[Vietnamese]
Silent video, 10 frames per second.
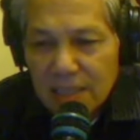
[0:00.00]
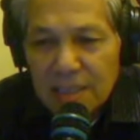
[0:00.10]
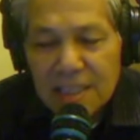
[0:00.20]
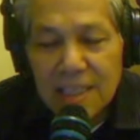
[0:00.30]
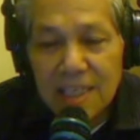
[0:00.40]

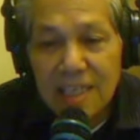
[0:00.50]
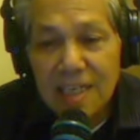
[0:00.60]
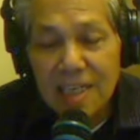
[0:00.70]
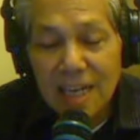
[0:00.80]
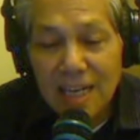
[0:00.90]
những cái
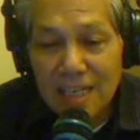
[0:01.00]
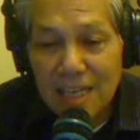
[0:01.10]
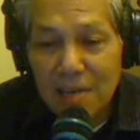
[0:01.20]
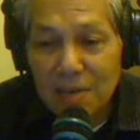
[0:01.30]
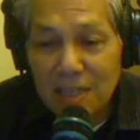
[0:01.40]
người này
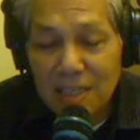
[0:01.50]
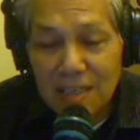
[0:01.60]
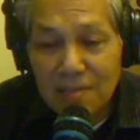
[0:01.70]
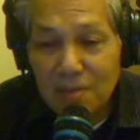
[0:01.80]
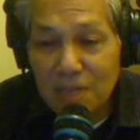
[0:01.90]
đều là những
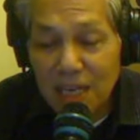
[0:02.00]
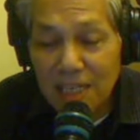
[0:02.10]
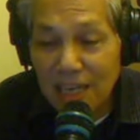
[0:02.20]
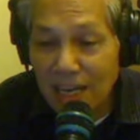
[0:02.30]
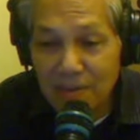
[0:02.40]
người vô danh
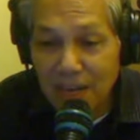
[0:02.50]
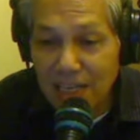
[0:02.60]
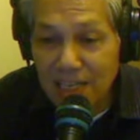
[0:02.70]
nhại vậy